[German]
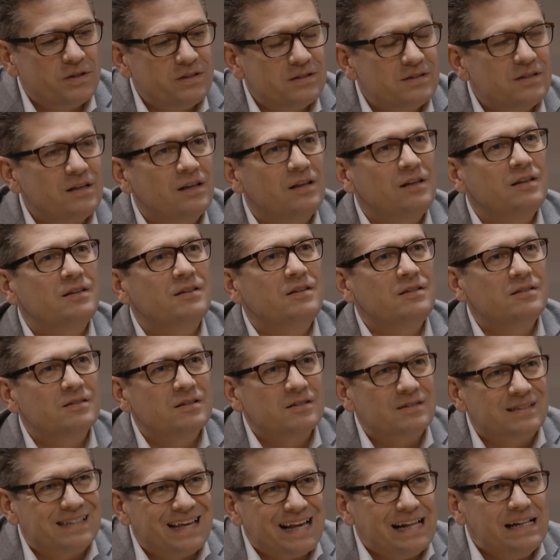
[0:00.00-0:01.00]
hinsichtlich
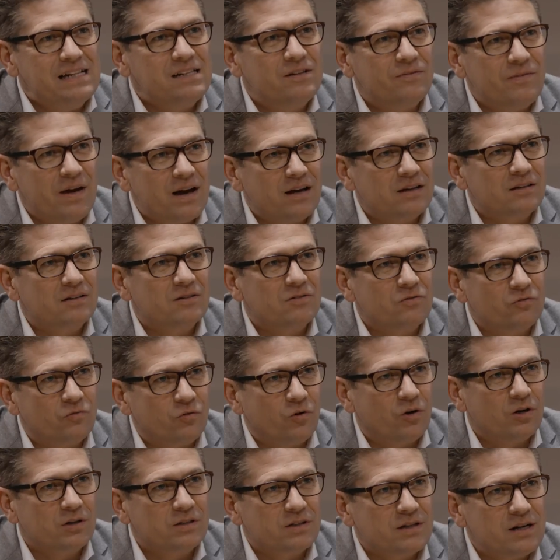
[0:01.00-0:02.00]
dieses geldwerten
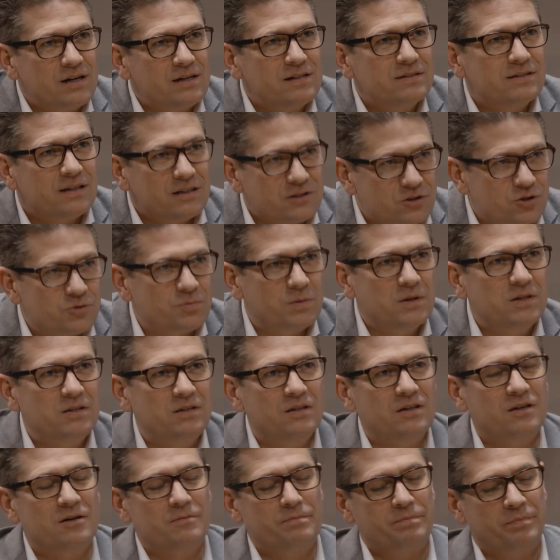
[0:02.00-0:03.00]
Vorteils? Also
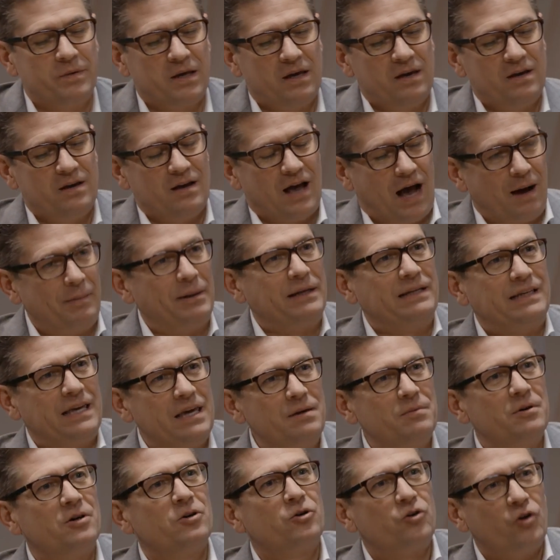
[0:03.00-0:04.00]
sprich, ähm,
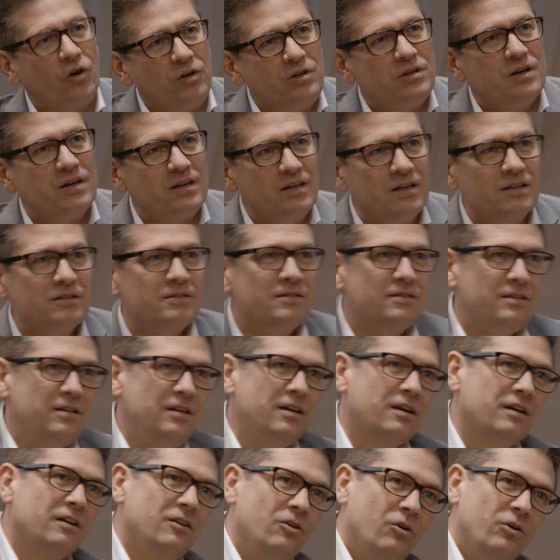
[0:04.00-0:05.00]
Arbeitgeber können ja jetzt
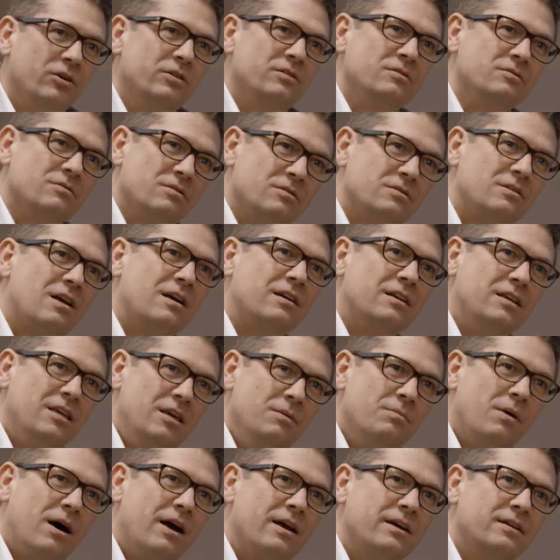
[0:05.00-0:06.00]
ihren Leuten sozusagen
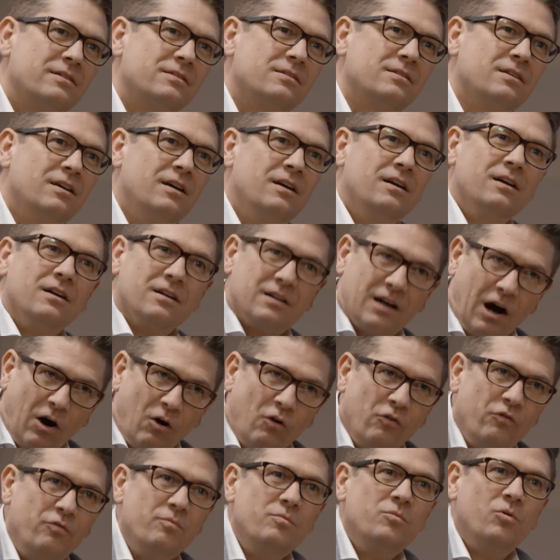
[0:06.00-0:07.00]
E-Bikes
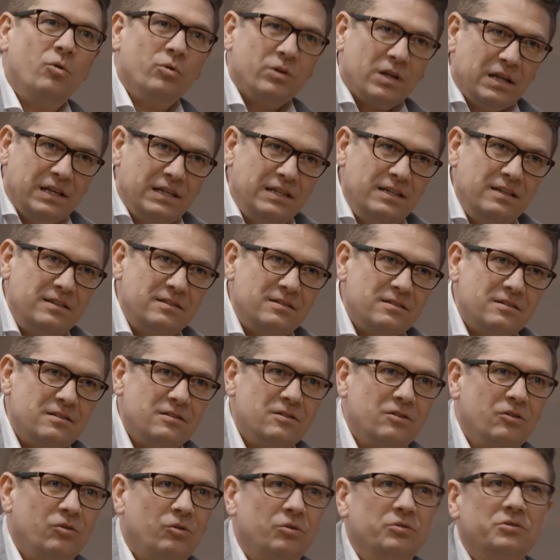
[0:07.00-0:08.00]
kaufen oder
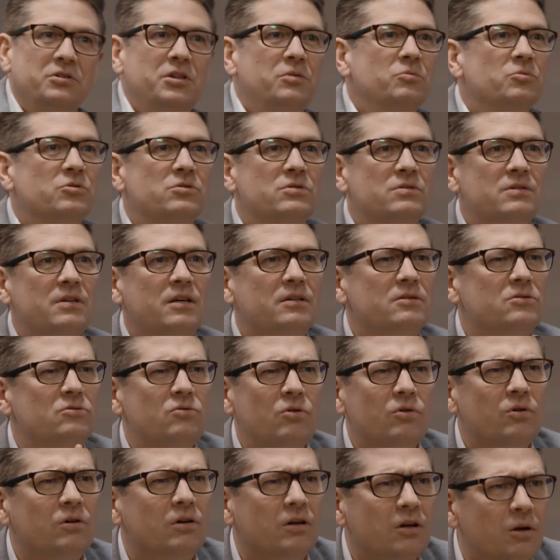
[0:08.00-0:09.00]
leasen und die müssen jetzt
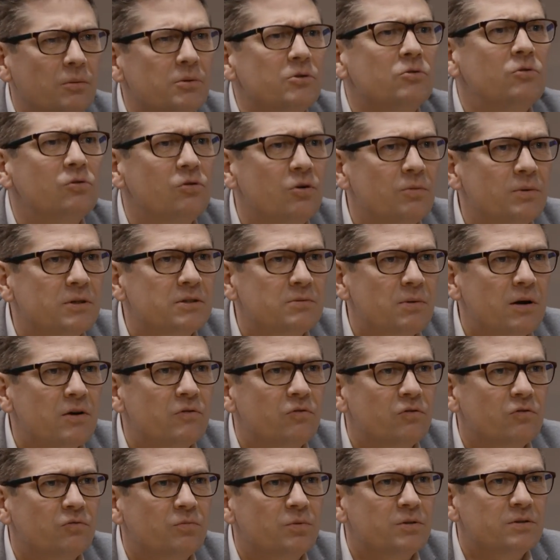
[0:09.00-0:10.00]
nur noch, glaube ich,
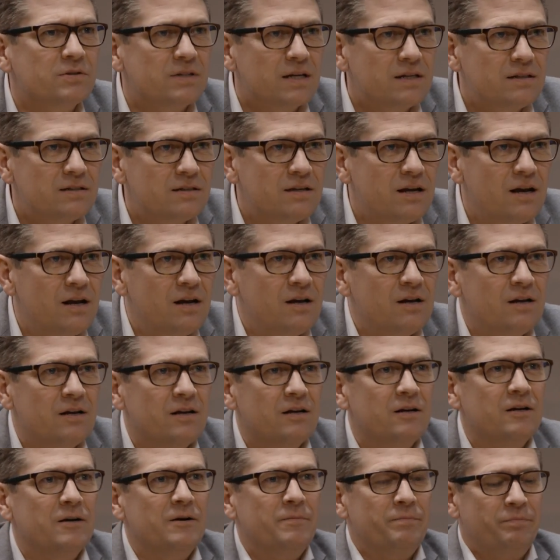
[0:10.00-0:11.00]
0,25 Prozent genau.
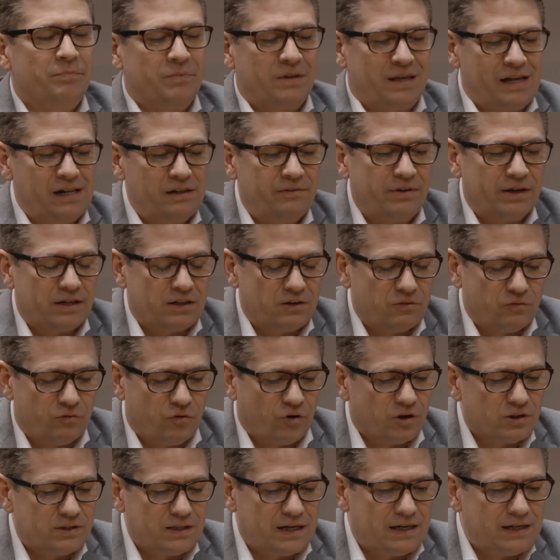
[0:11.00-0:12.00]
ähm, geldwerten
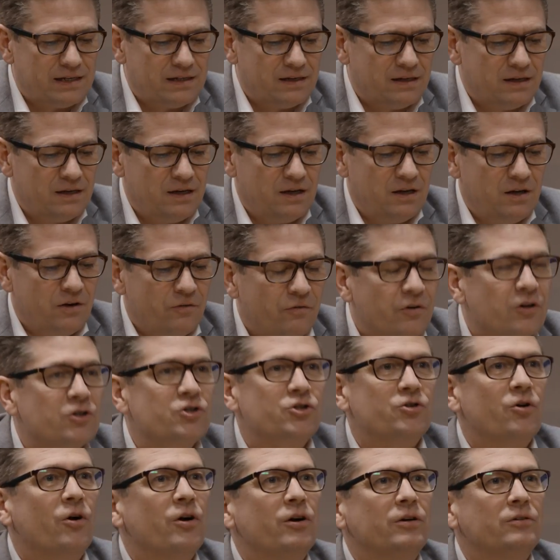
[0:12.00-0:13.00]
Vorteil äh,
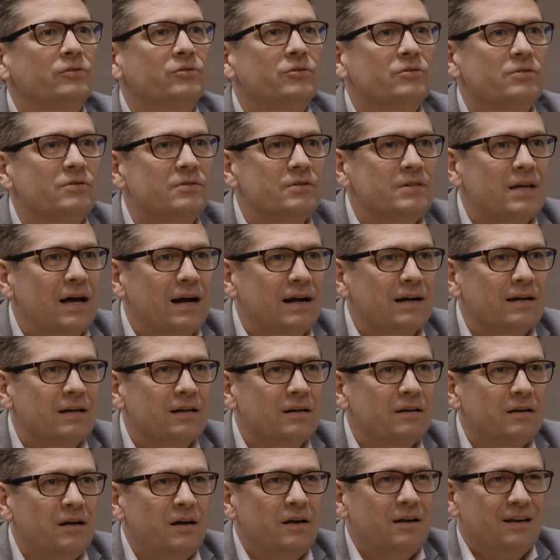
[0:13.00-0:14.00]
versteuern
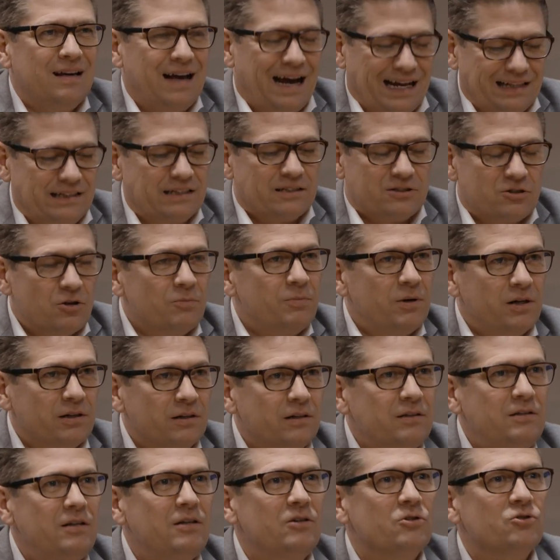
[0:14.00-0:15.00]
sozusagen. Hat das nochmal einen
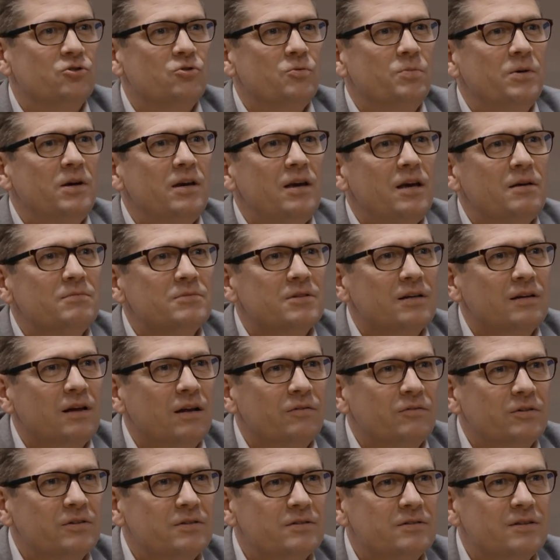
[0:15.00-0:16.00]
richtigen Schub gegeben seit
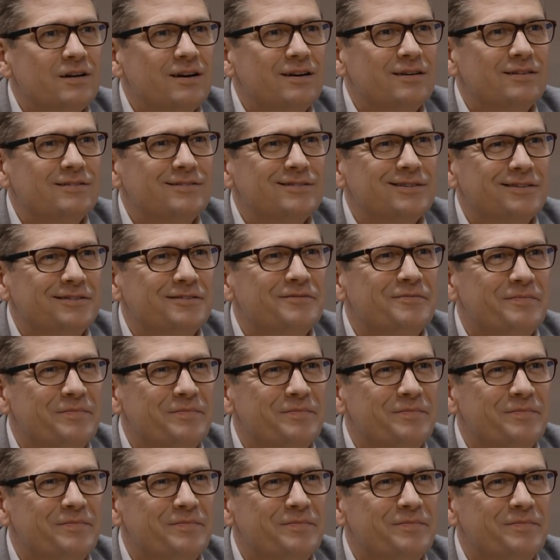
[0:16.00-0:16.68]
Anfang ja, des Jahres? Also